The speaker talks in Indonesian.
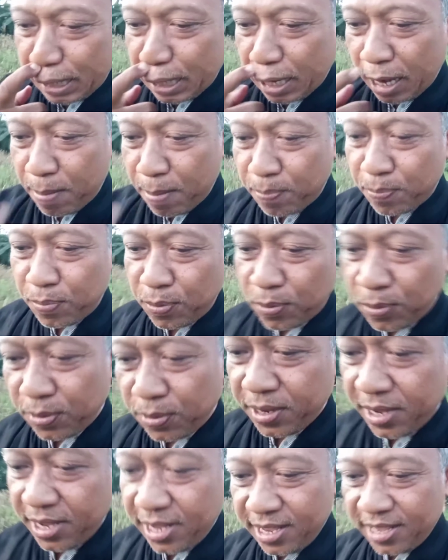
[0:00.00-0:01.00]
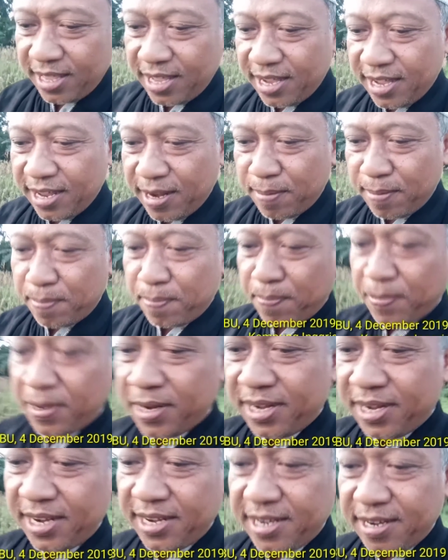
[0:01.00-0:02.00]
Rabu ya tanggal 4
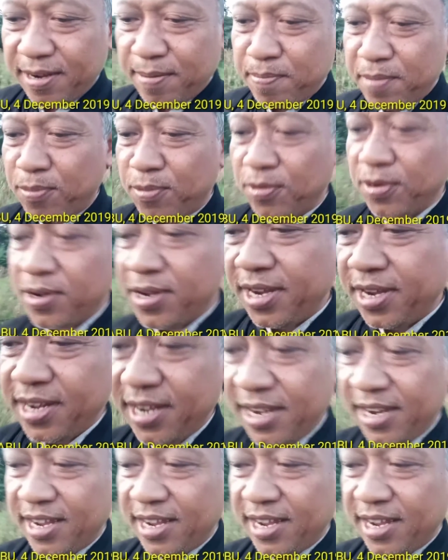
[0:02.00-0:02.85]
Desember mungkin